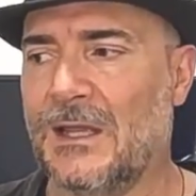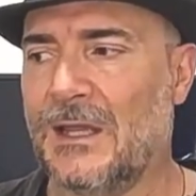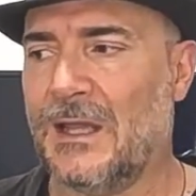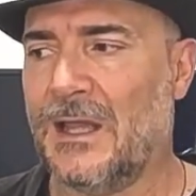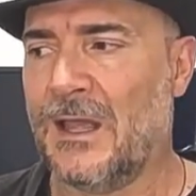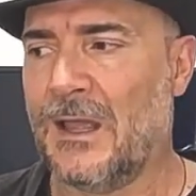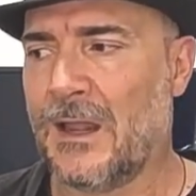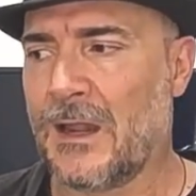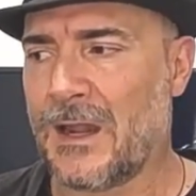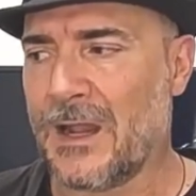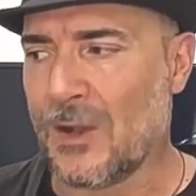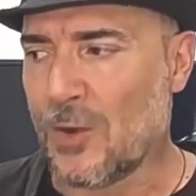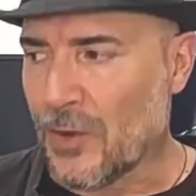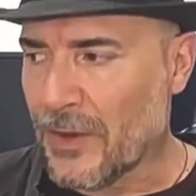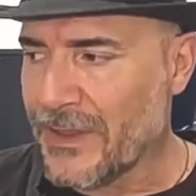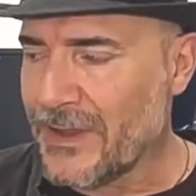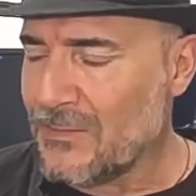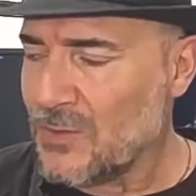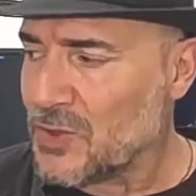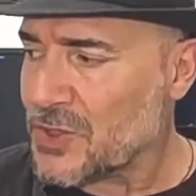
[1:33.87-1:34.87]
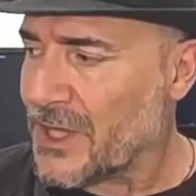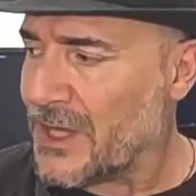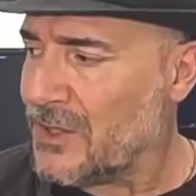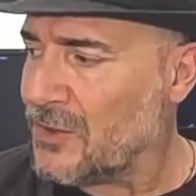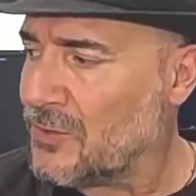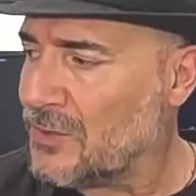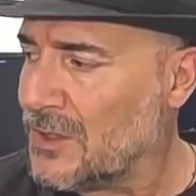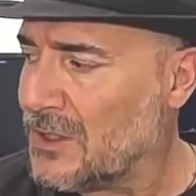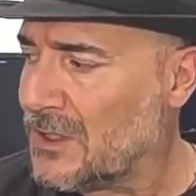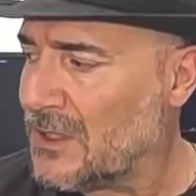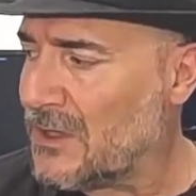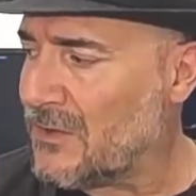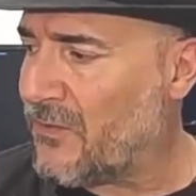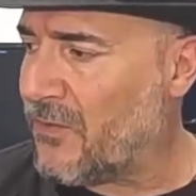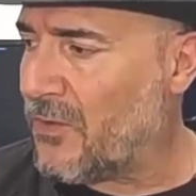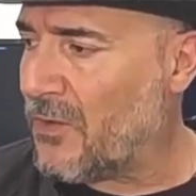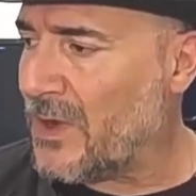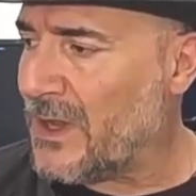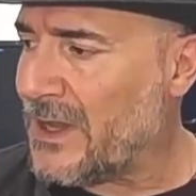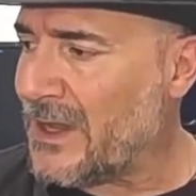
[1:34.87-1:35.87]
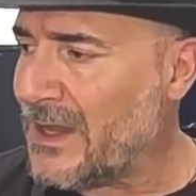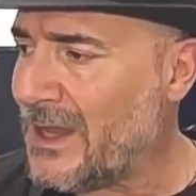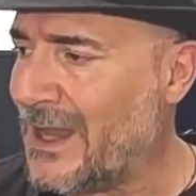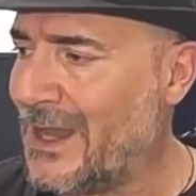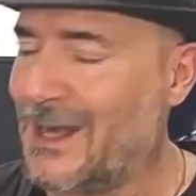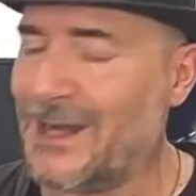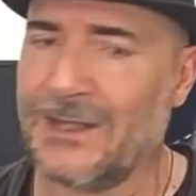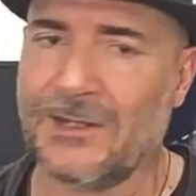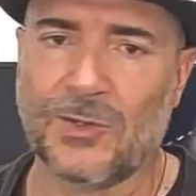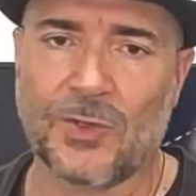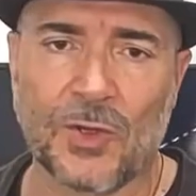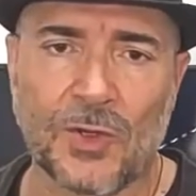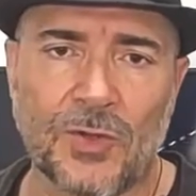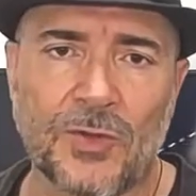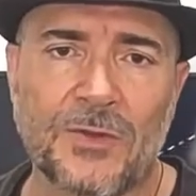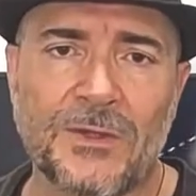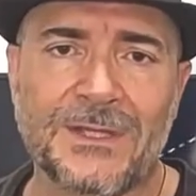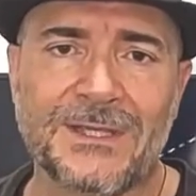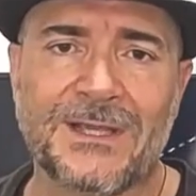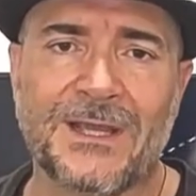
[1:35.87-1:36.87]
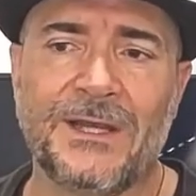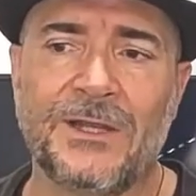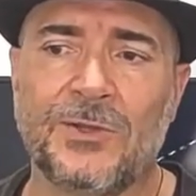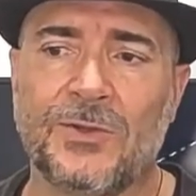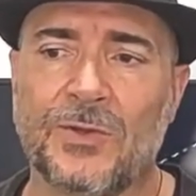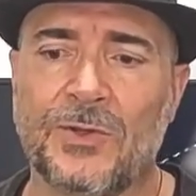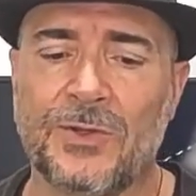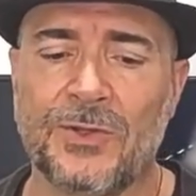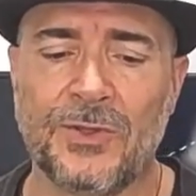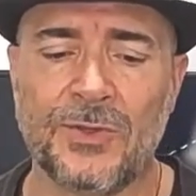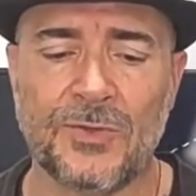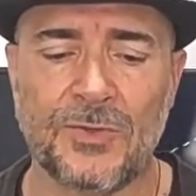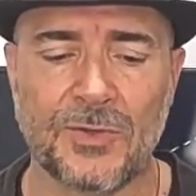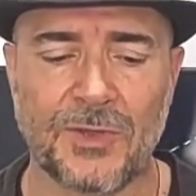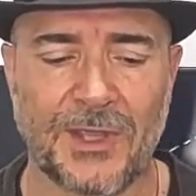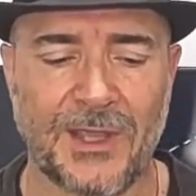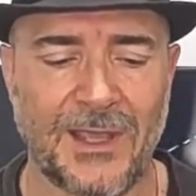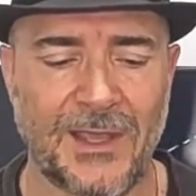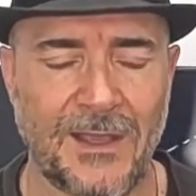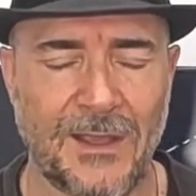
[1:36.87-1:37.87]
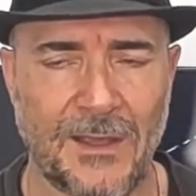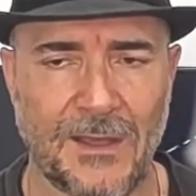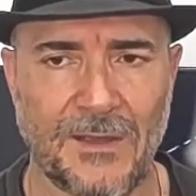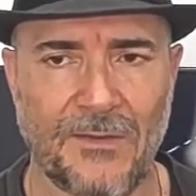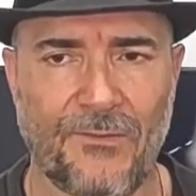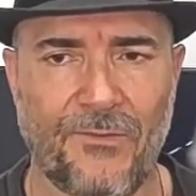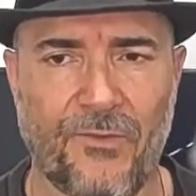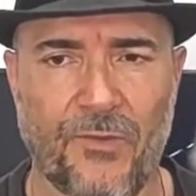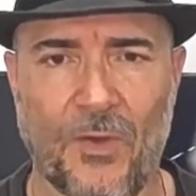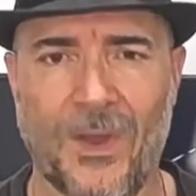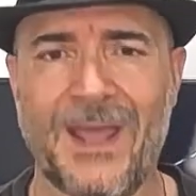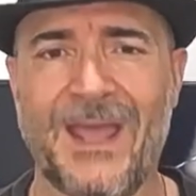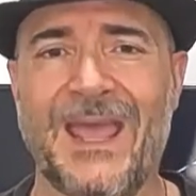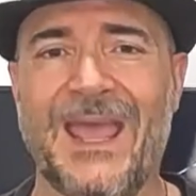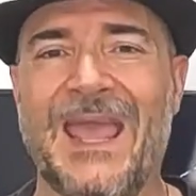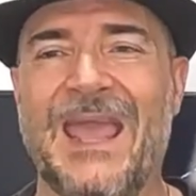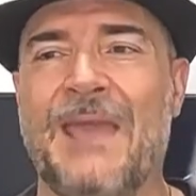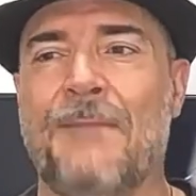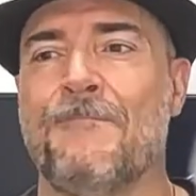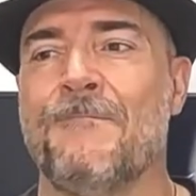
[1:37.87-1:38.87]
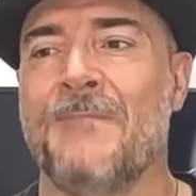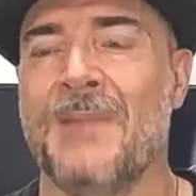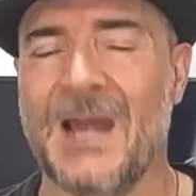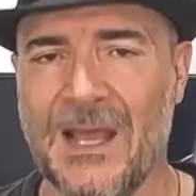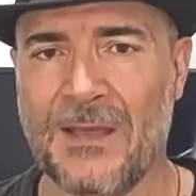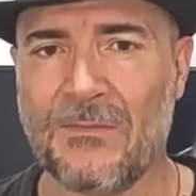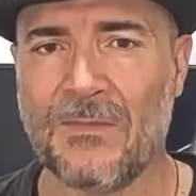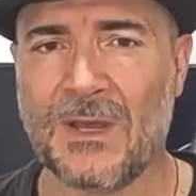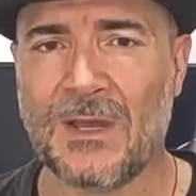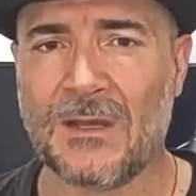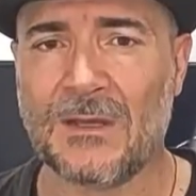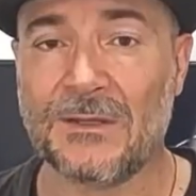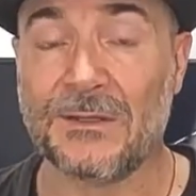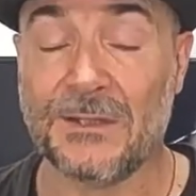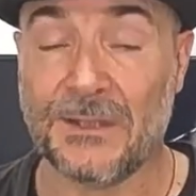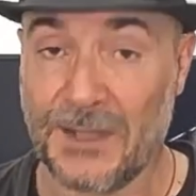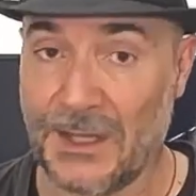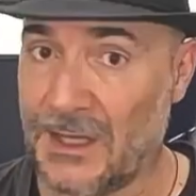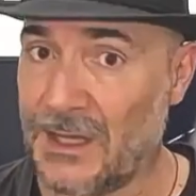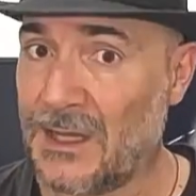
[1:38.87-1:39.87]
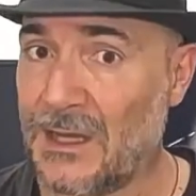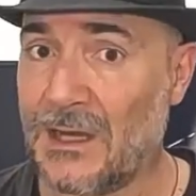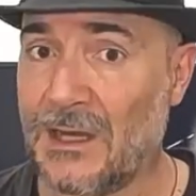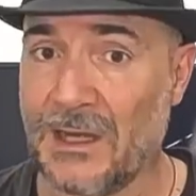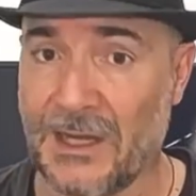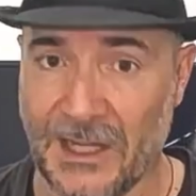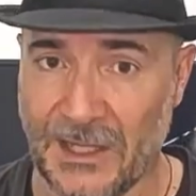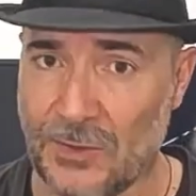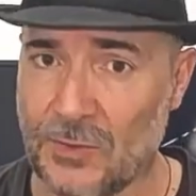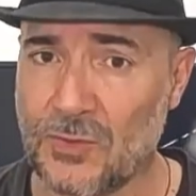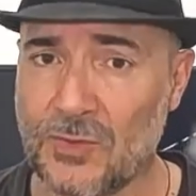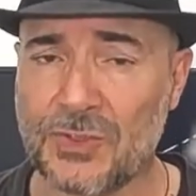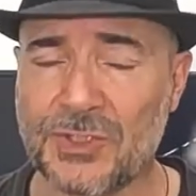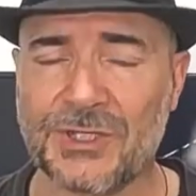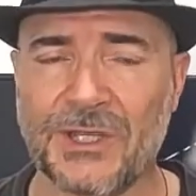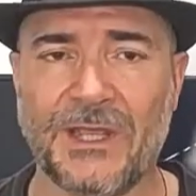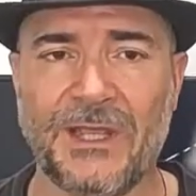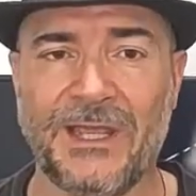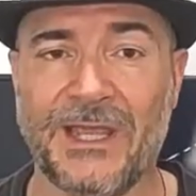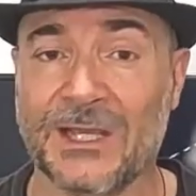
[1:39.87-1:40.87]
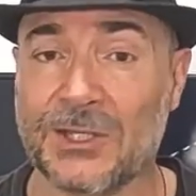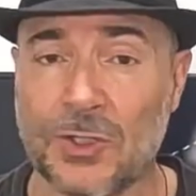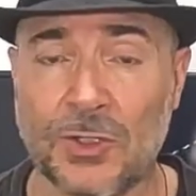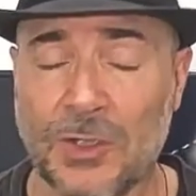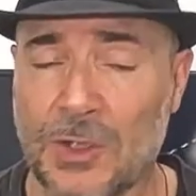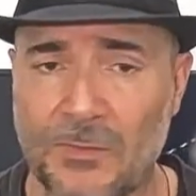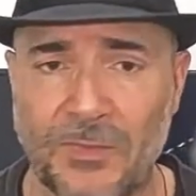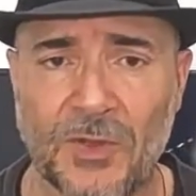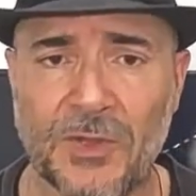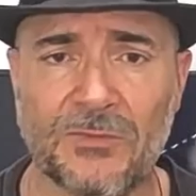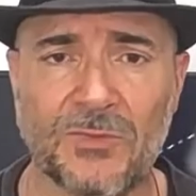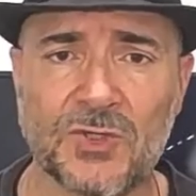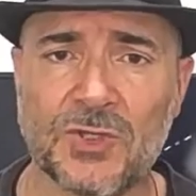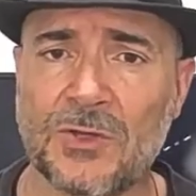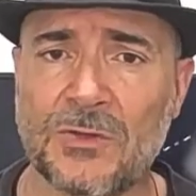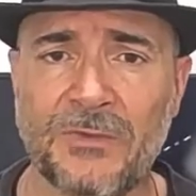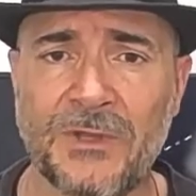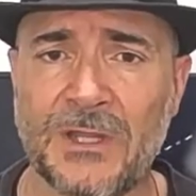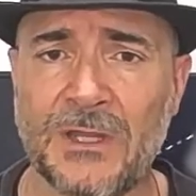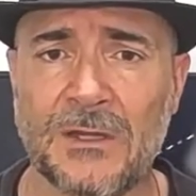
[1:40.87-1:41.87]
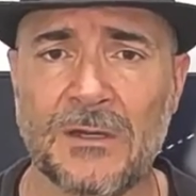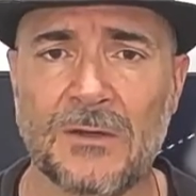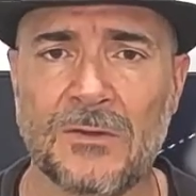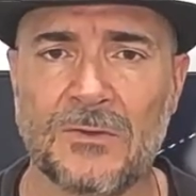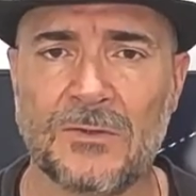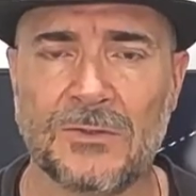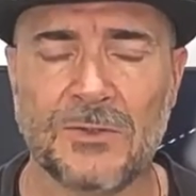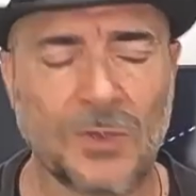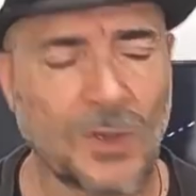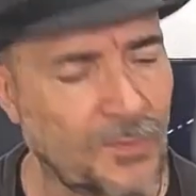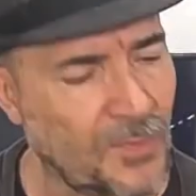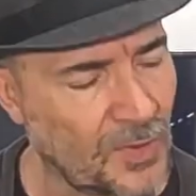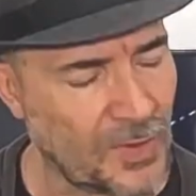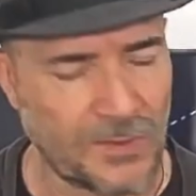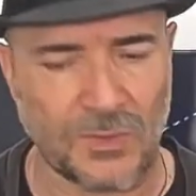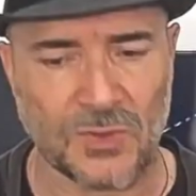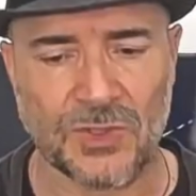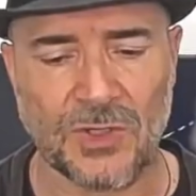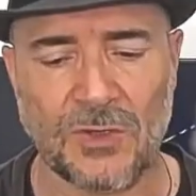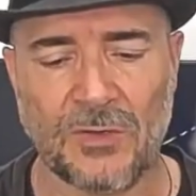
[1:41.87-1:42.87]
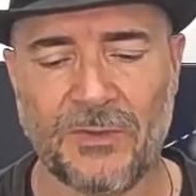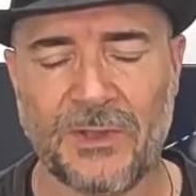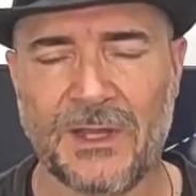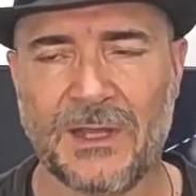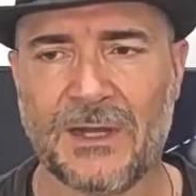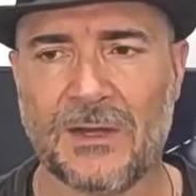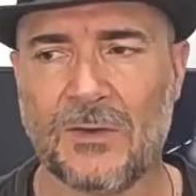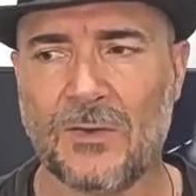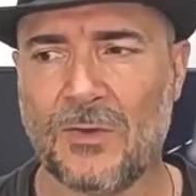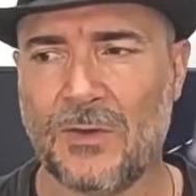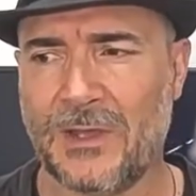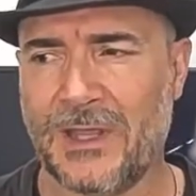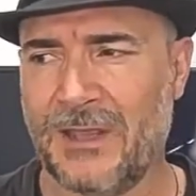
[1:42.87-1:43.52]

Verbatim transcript: Eh, recordemos que Unity fue el entorno de escritorio que fue emblema de Linux y eso no podemos olvidarlo, no podemos olvidarlo.